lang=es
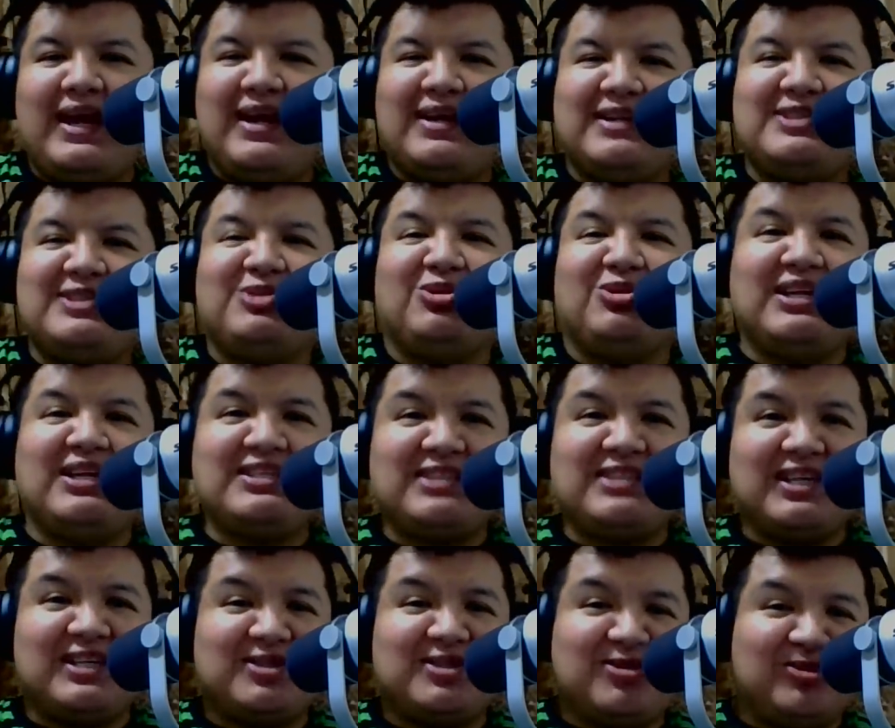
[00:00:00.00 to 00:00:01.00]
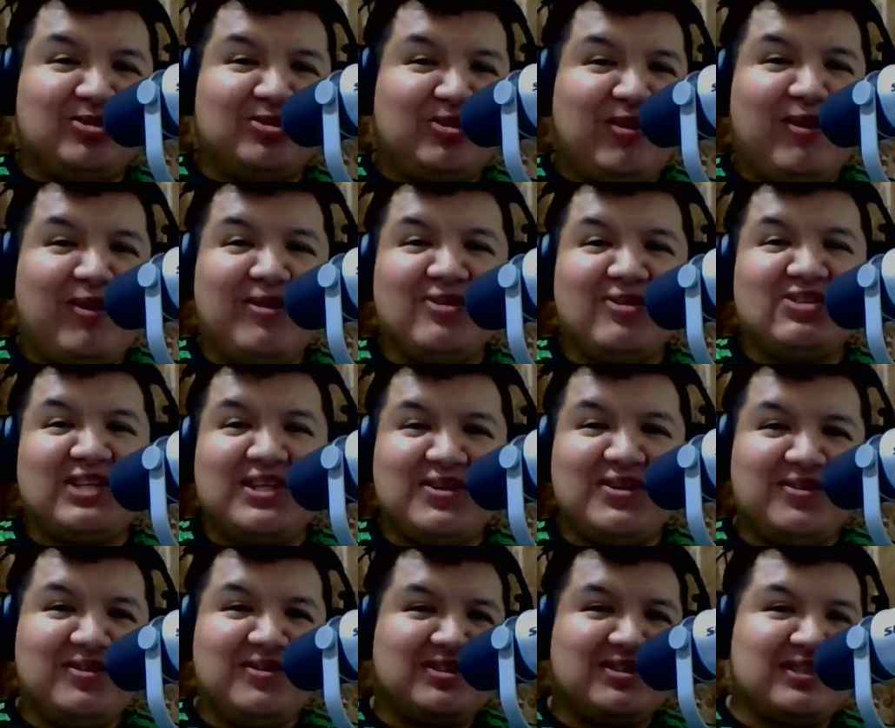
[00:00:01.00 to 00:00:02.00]
esto ya se descontroló,
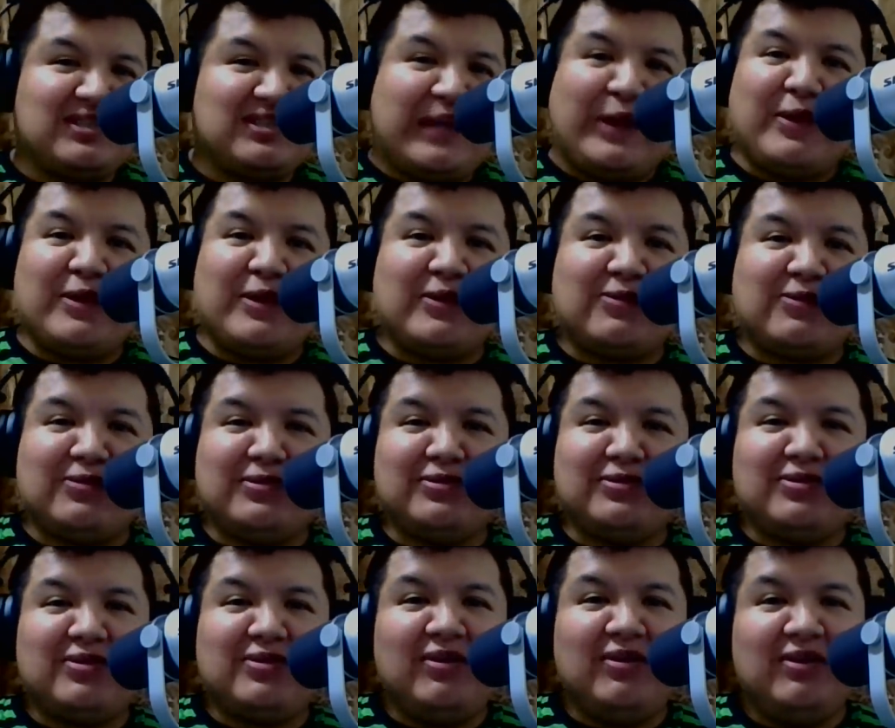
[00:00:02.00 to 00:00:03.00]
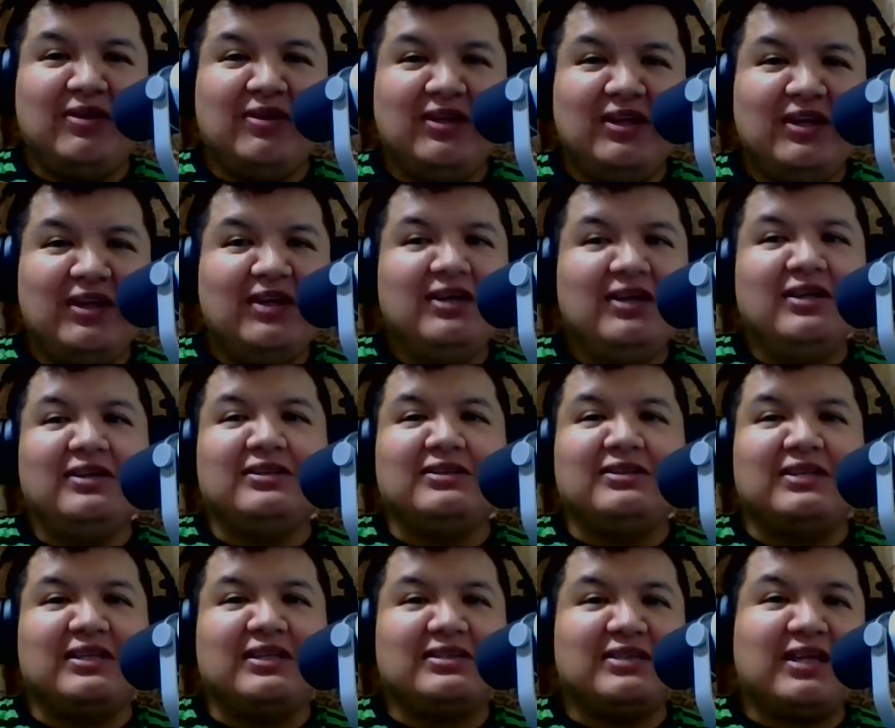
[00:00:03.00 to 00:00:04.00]
señores, se salió de control.
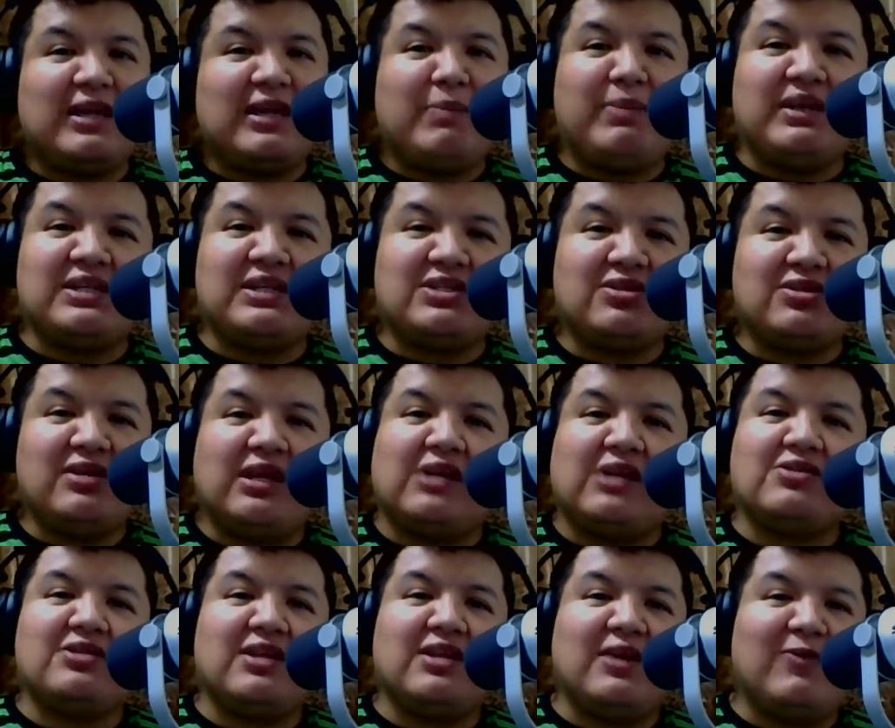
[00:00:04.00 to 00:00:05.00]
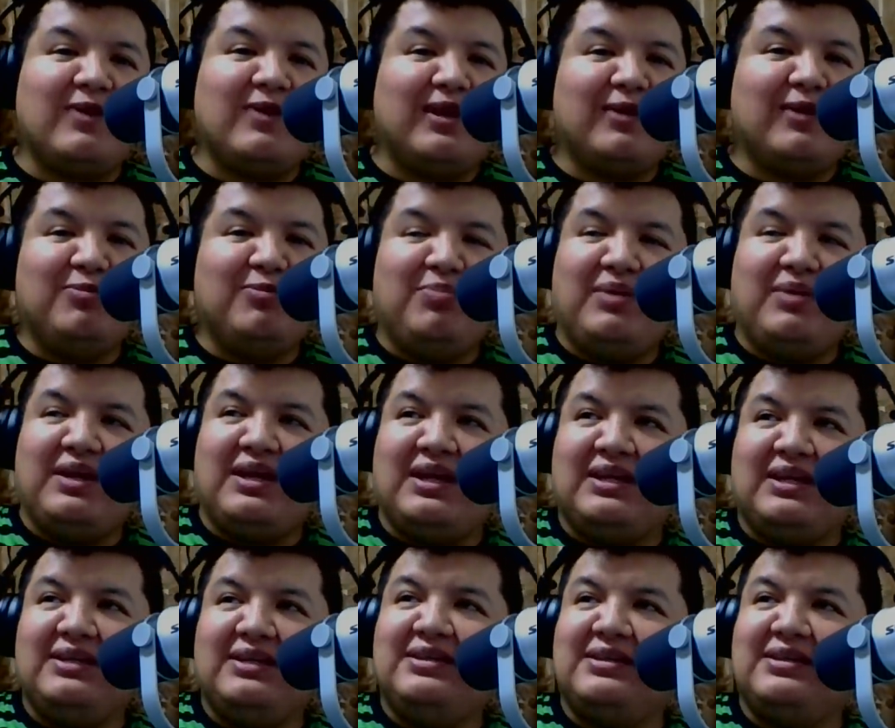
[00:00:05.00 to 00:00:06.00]
Desde que apareció la Rosa de Guadalupe
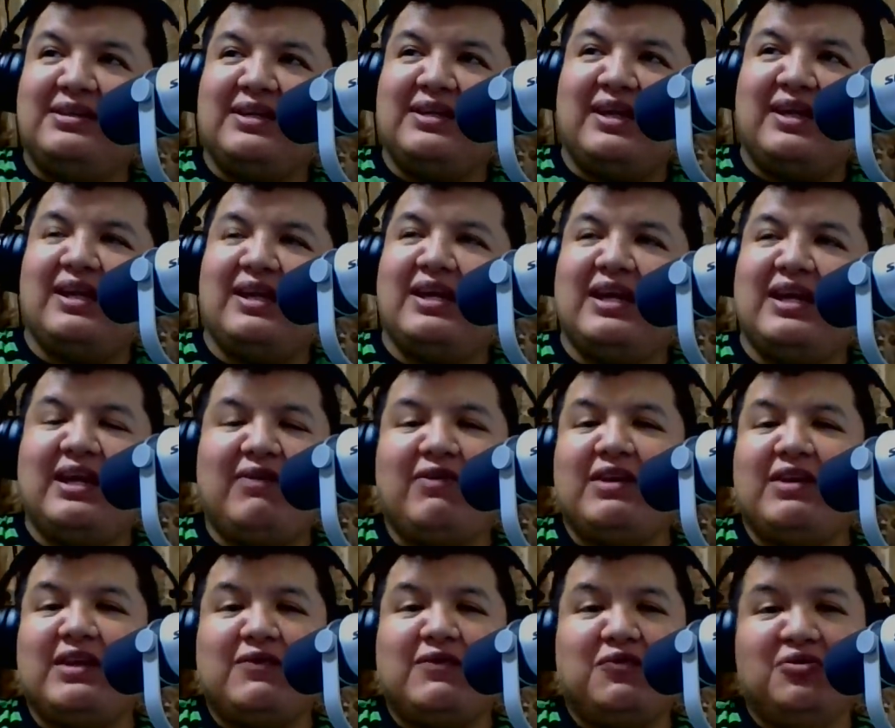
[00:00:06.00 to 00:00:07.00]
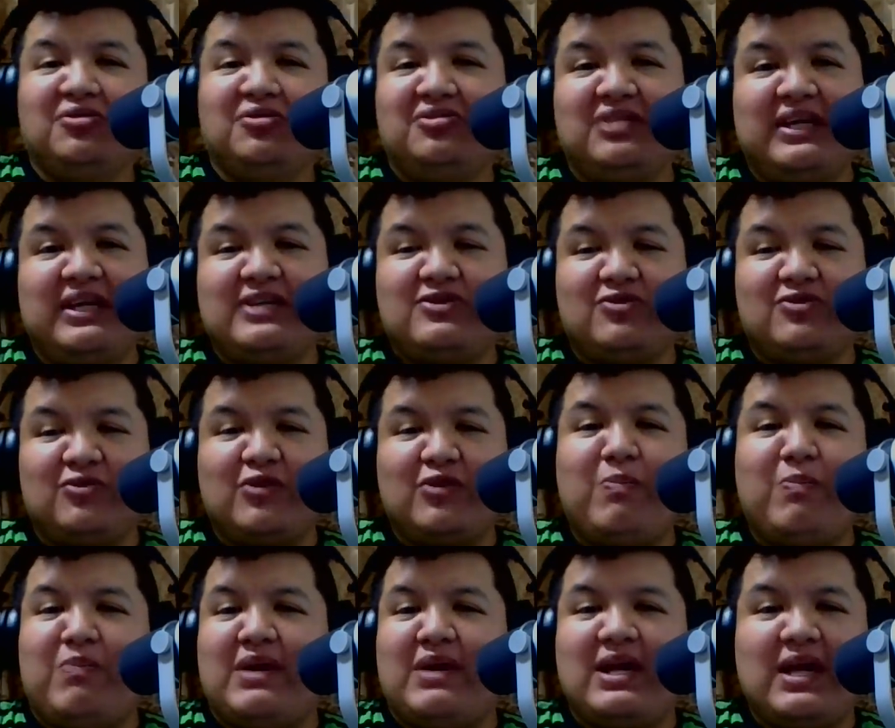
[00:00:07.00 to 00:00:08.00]
ahí en la Fede Food, esto no ha
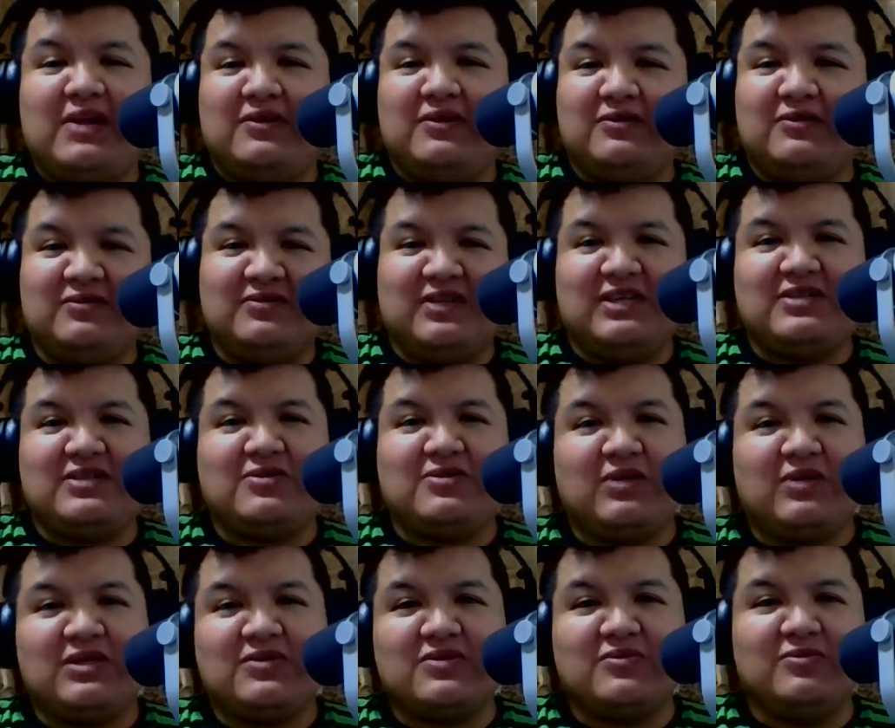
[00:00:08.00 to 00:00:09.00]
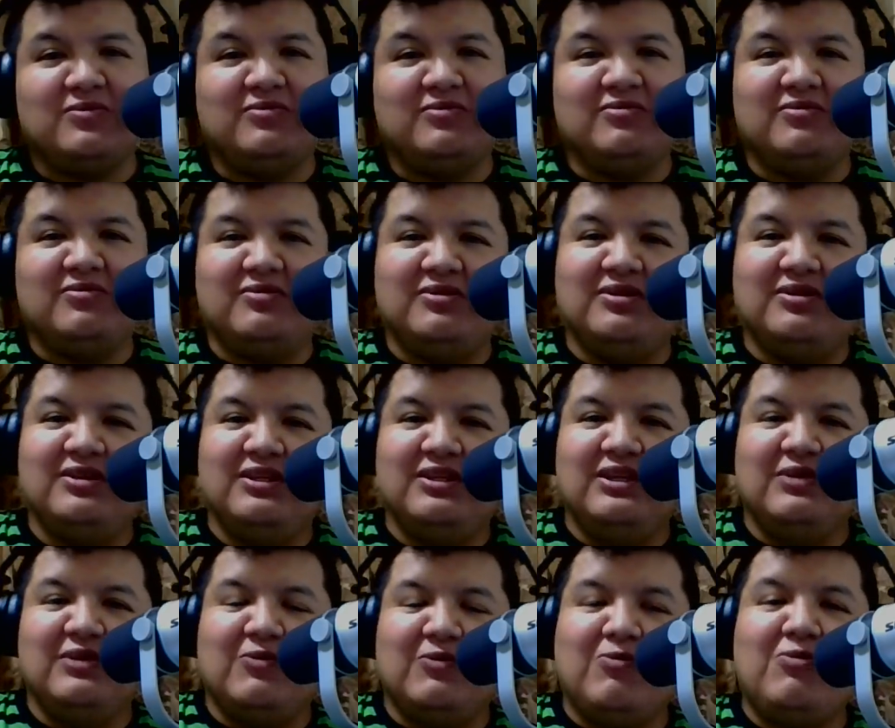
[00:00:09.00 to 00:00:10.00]
parado, esto es un,
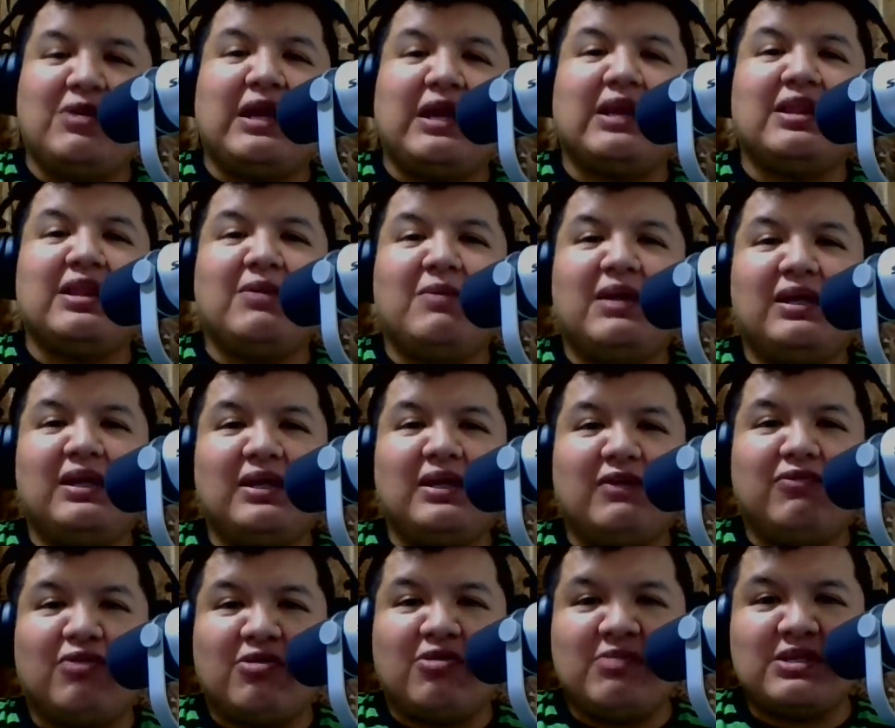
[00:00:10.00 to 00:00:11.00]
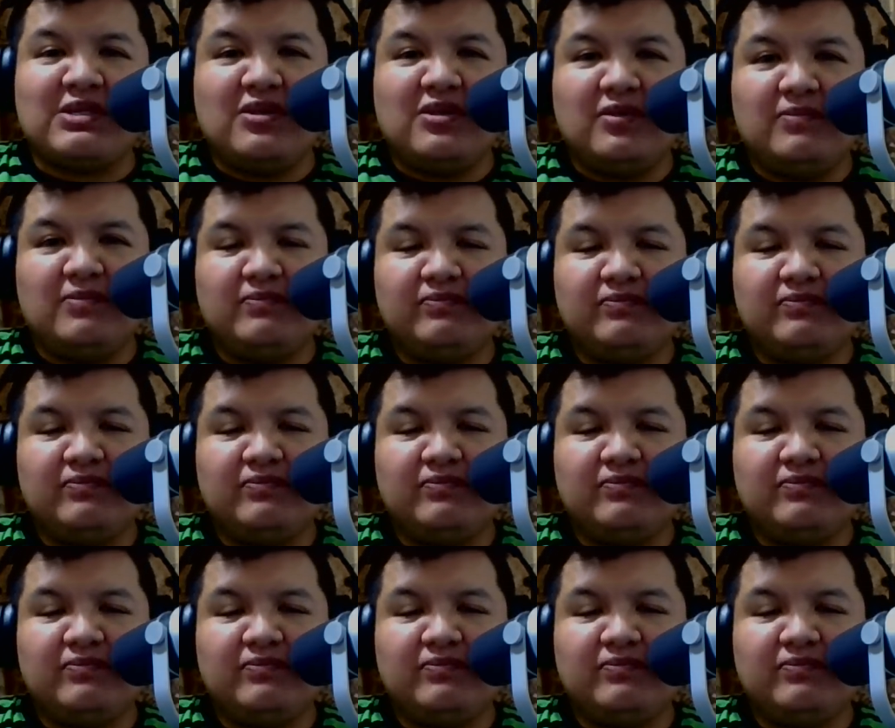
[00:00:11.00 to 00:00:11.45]
carnaval de información.